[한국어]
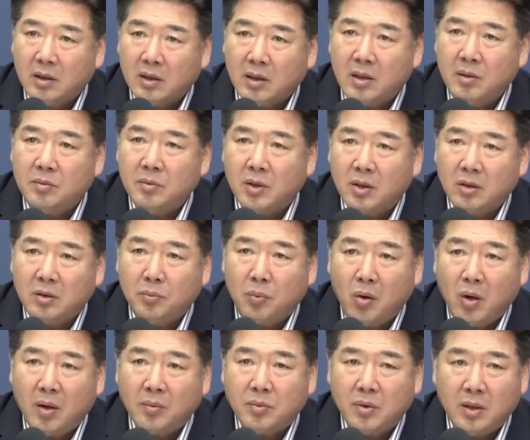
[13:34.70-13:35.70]
김정은
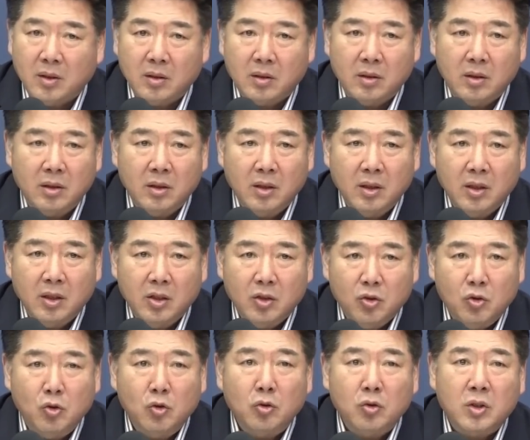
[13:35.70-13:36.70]
포갑 체제를
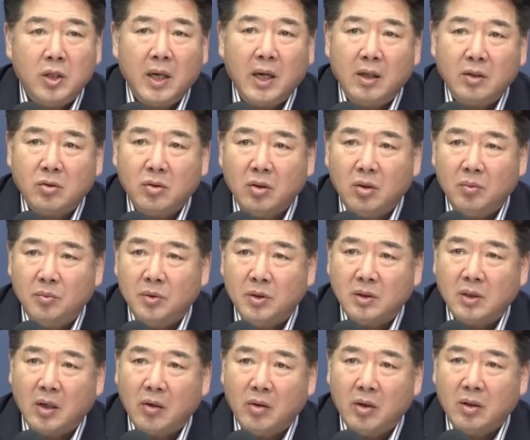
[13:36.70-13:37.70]
유지할 수 없는
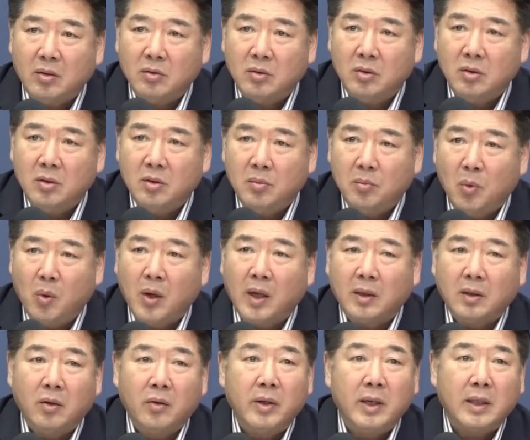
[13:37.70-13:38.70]
상황으로
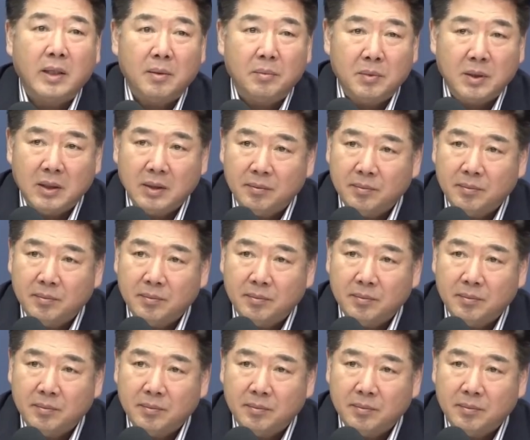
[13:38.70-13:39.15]
몰아넣어야 됩니다.